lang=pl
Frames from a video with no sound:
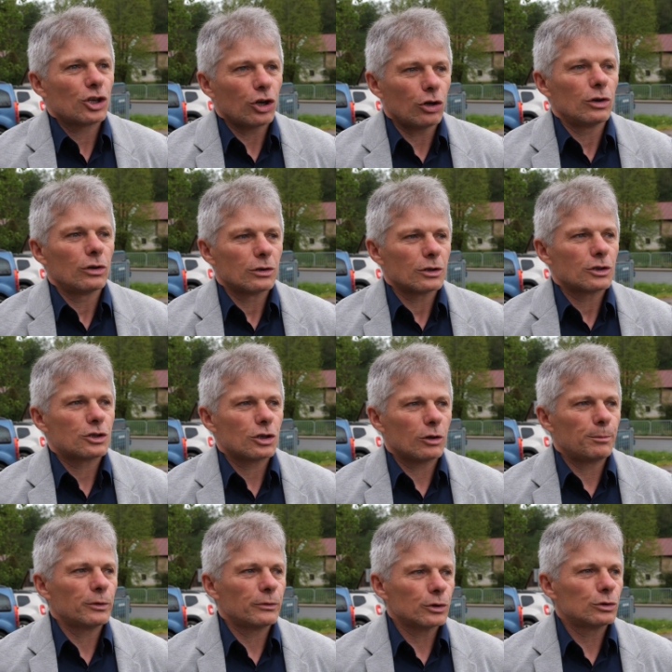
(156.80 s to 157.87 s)
co,
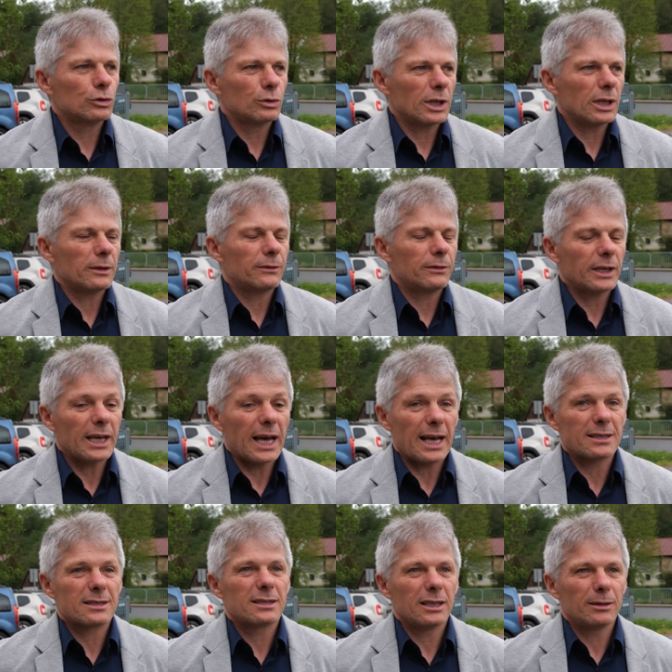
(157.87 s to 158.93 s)
co powoduje
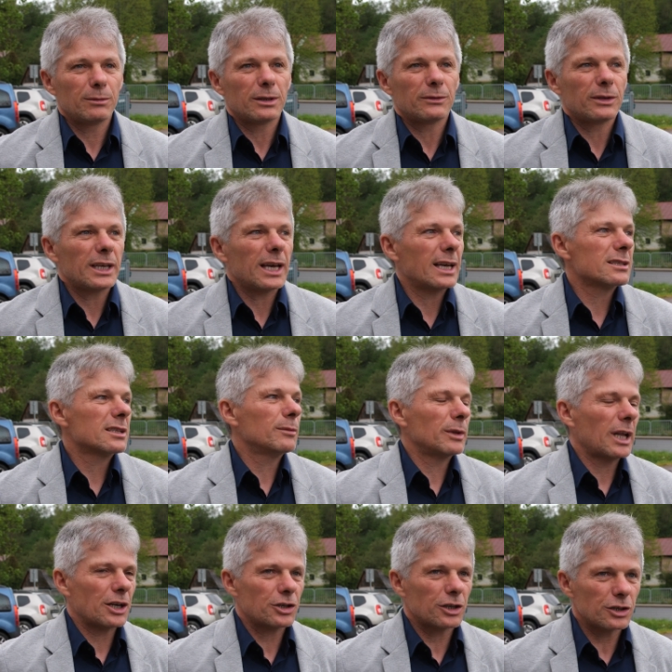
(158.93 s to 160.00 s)
wyjazdem,
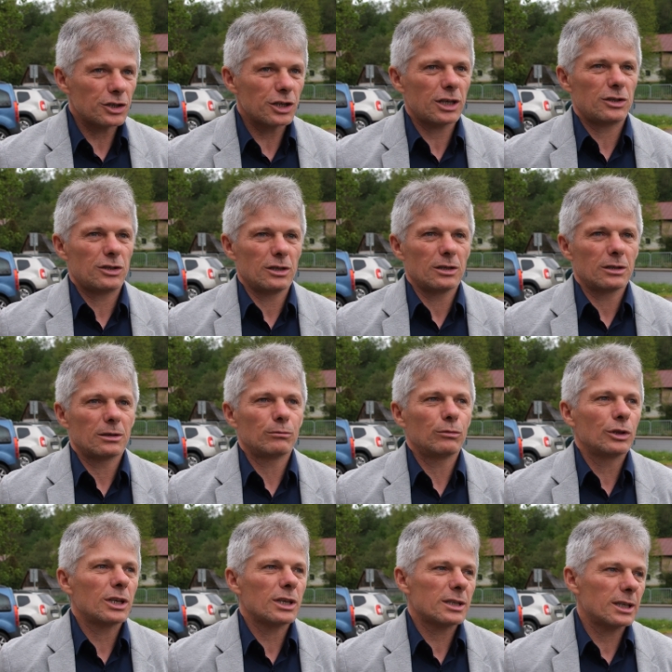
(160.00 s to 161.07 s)
wyjazdem naszych dzieci.
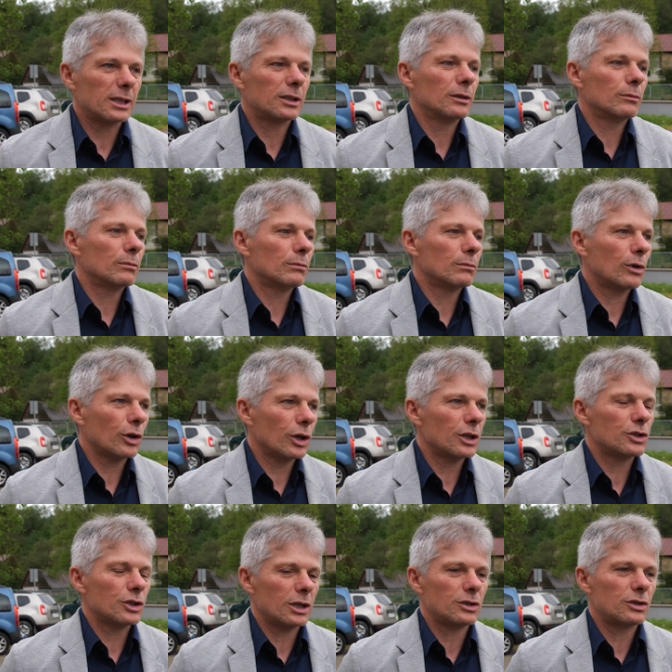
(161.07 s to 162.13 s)
Bo niestety
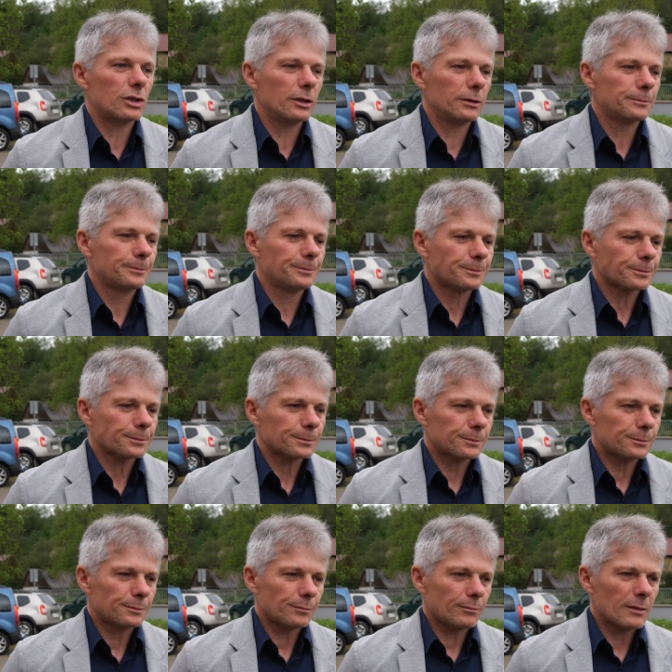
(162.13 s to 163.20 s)
moje dzieci,
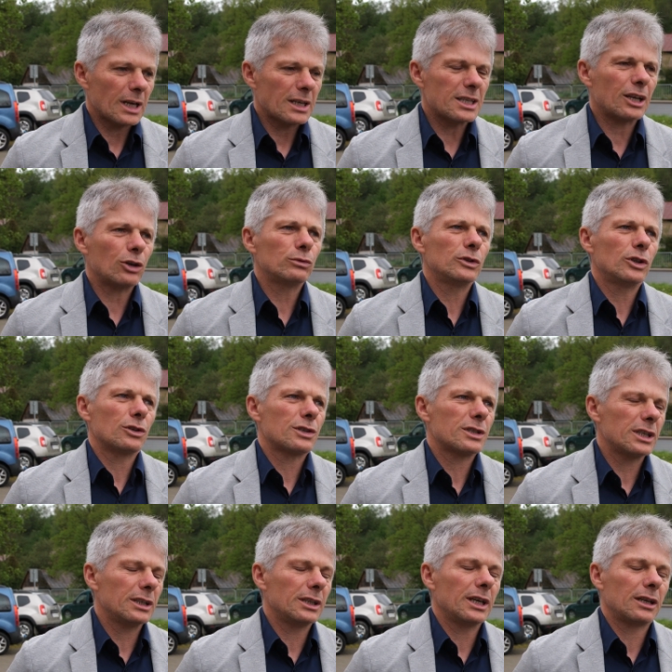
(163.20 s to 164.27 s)
zarówno
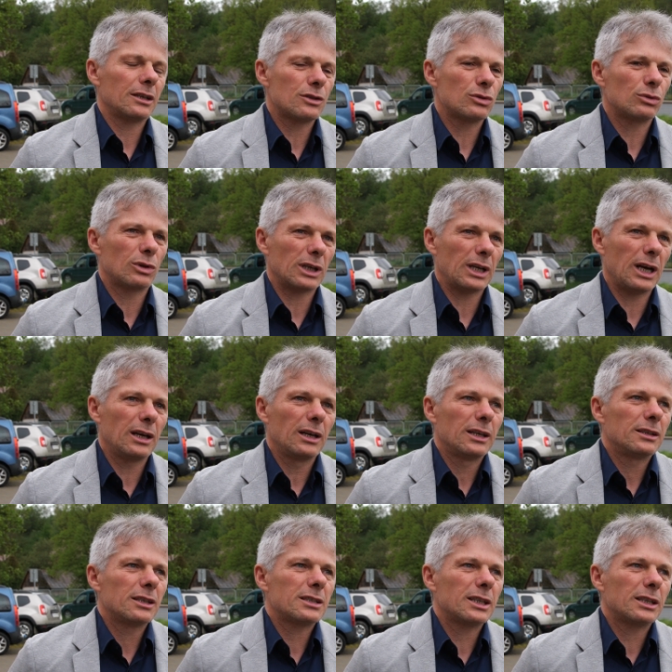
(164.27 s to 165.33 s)
syn, jak i córka,
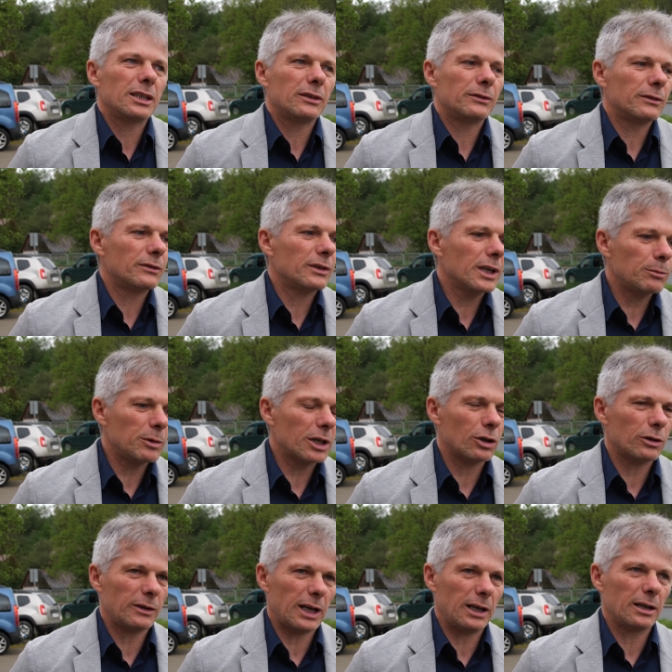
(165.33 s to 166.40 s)
niestety
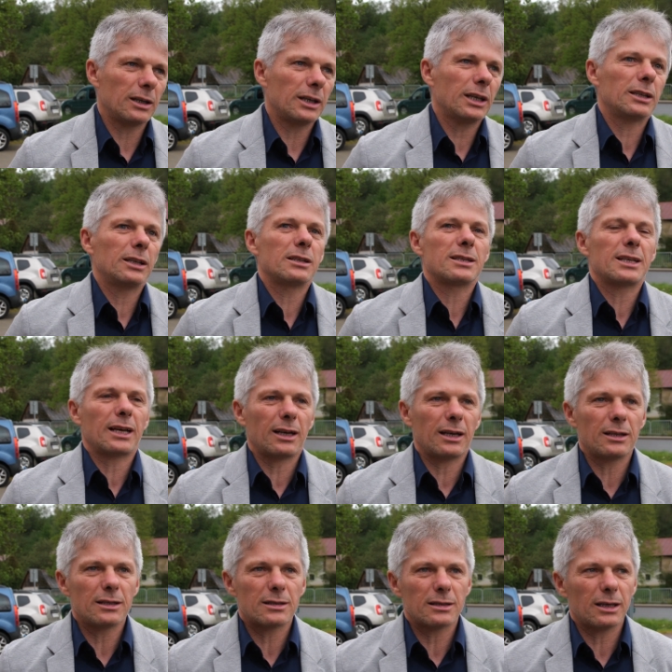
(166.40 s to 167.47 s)
wyemigrowali. Jeden za
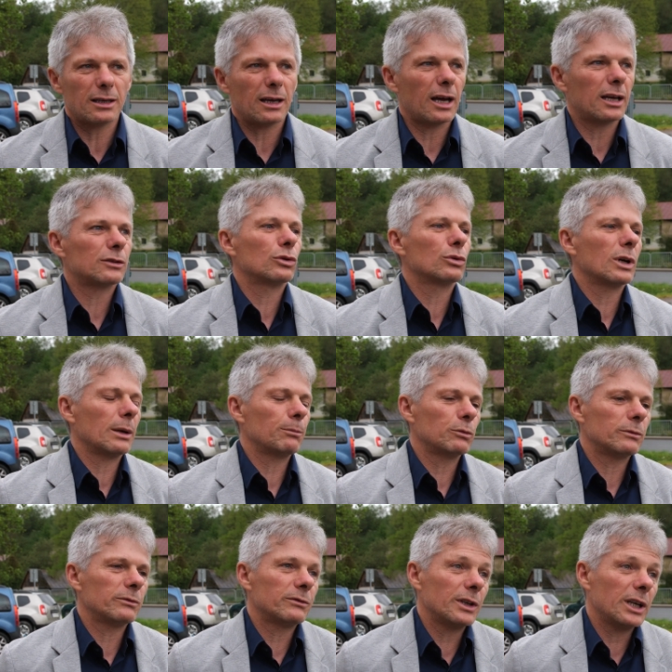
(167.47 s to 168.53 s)
granicę, a druga
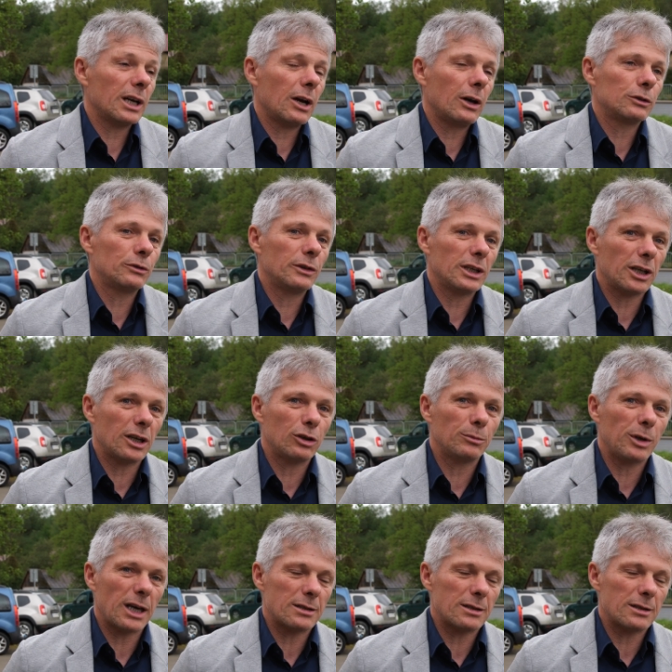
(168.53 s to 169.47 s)
wyjechała do wielkiego